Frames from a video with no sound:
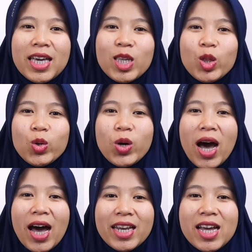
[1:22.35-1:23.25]
itu
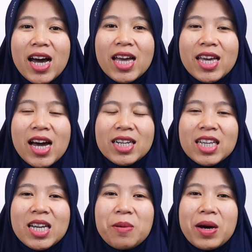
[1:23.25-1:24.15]
ada yang
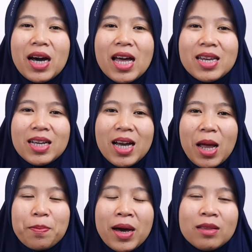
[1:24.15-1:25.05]
dinamakan
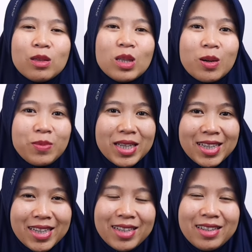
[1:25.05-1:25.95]
dengan mad
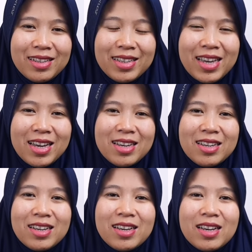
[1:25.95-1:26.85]
tabi'i, ya.
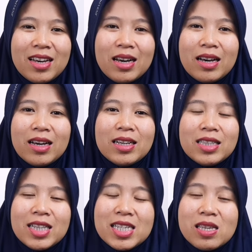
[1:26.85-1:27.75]

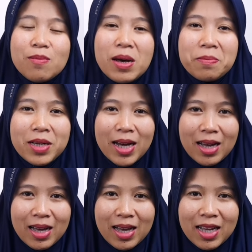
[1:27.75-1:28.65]

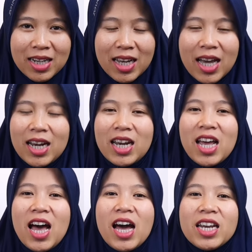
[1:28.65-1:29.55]
Disebabkan
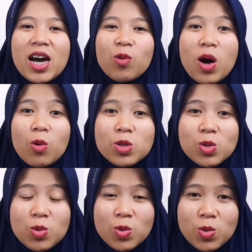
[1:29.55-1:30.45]
karena ada wawu
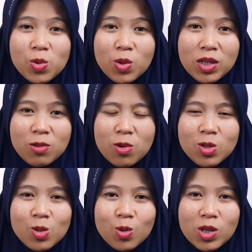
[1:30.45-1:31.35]
sukun, wawu
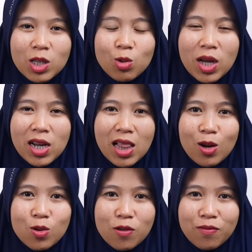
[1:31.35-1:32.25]
sukun itu adalah
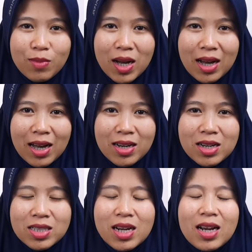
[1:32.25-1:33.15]
huruf mad,
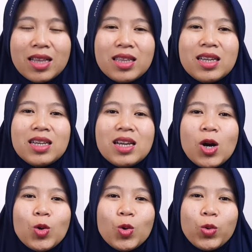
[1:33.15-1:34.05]
syaratnya
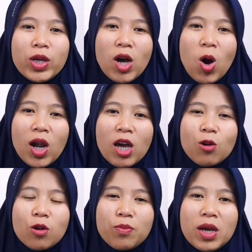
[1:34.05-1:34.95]
didahului oleh
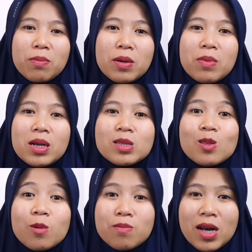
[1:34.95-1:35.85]
huruf yang berbaris
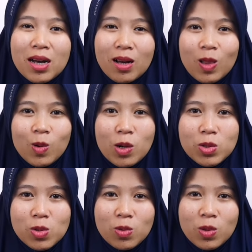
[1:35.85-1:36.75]
domah kalau wawu
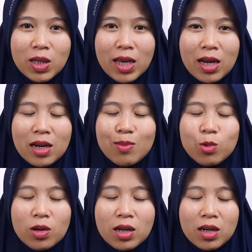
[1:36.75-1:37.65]
sukun ya.
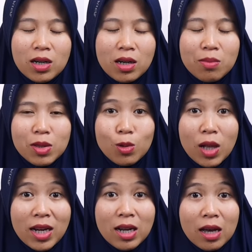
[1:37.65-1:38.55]
E,
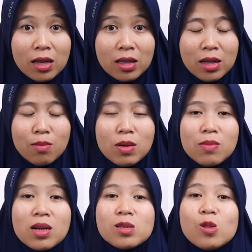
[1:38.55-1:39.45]
kebetulan ainnya
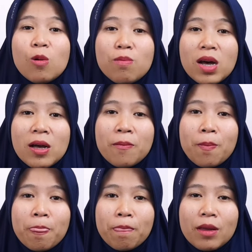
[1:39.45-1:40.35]
berbaris domah
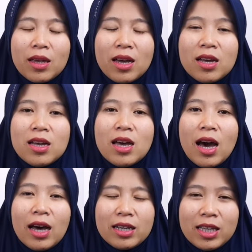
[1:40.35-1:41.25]
ya.
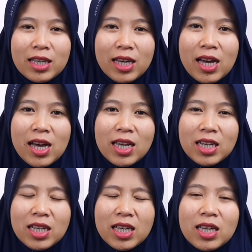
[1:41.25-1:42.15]
Artinya
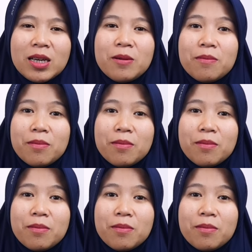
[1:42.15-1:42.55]
ini